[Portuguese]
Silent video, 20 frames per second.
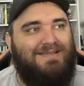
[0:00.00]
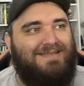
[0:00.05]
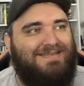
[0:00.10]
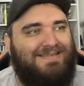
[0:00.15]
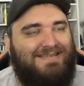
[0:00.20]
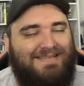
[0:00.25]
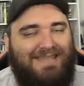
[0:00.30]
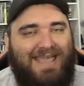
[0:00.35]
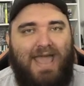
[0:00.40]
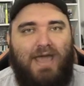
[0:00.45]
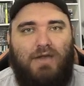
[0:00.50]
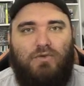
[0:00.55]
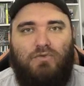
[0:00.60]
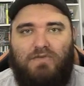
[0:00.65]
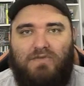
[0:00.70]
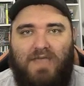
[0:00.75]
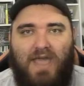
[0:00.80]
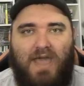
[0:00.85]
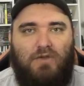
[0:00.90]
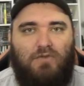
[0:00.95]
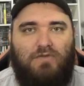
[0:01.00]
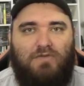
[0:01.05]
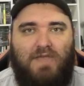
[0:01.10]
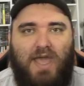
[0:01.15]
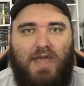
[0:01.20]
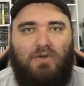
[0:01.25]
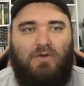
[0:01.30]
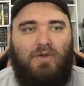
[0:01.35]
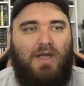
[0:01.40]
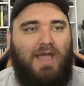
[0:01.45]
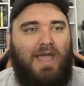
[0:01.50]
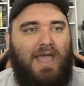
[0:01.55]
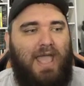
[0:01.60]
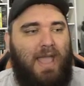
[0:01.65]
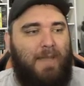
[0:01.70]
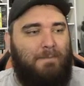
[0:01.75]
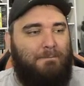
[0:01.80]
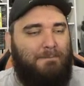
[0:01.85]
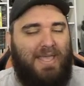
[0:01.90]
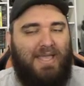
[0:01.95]
Zero, zero, zero.
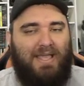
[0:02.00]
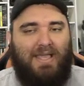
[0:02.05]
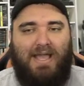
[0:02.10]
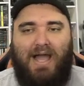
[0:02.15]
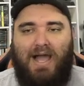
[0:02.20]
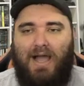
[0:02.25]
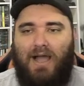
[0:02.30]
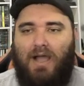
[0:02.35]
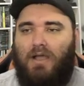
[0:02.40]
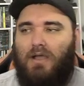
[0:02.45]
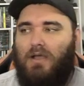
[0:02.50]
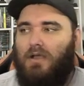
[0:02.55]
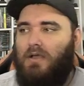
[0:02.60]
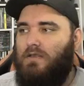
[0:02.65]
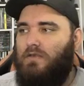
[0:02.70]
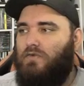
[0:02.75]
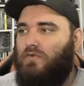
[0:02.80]
É pegar,